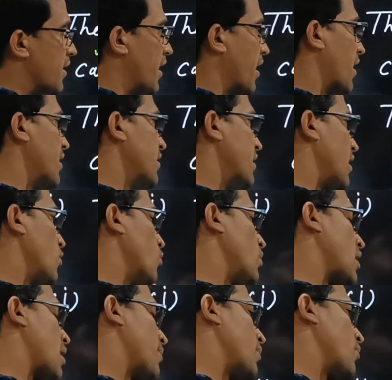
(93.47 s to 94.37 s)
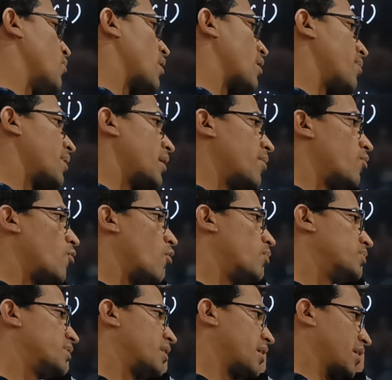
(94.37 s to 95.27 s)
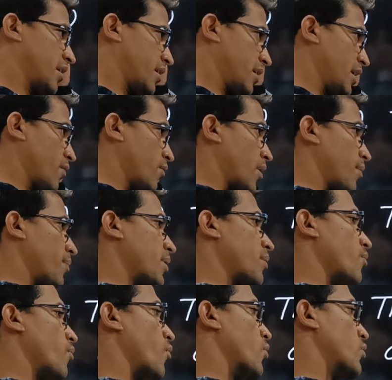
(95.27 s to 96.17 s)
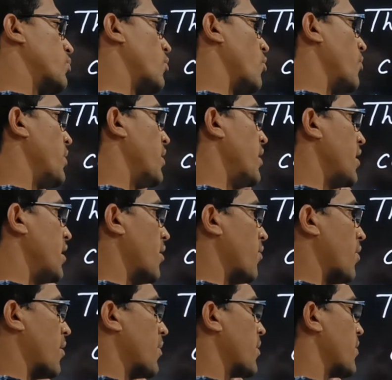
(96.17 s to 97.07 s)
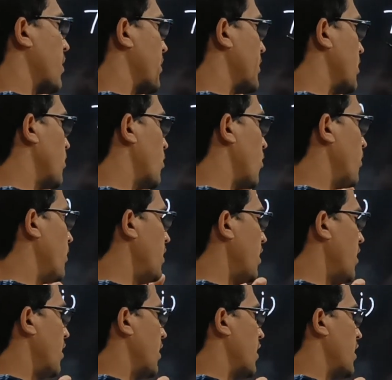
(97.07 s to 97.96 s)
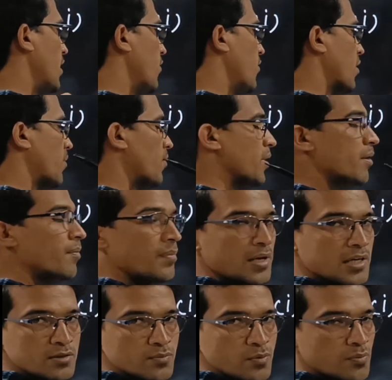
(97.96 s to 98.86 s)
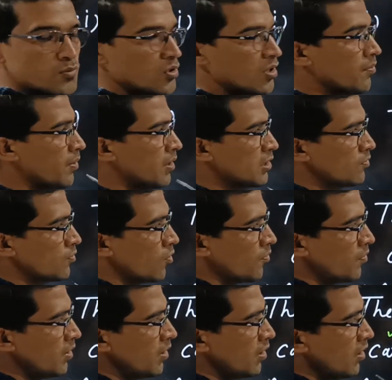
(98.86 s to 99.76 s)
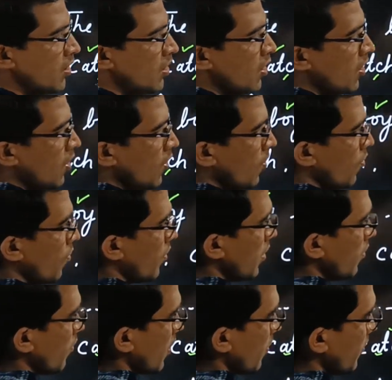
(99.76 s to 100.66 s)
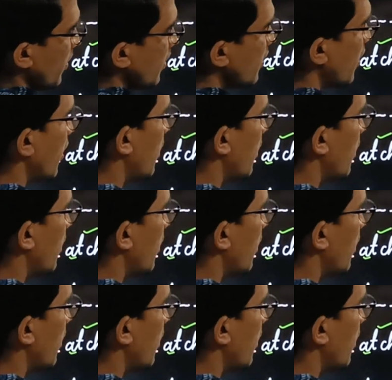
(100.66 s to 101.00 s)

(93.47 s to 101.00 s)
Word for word: देखा जाए तो यहाँ पर वर्ब की फॉर्म्स है ये वर्ब की फोर्थ फॉर्म है ये वर्ब की फिफ्थ फॉर्म है ये वर्ब की बेस फॉर्म जो कि फर्स्ट फॉर्म है और ये वर्ब की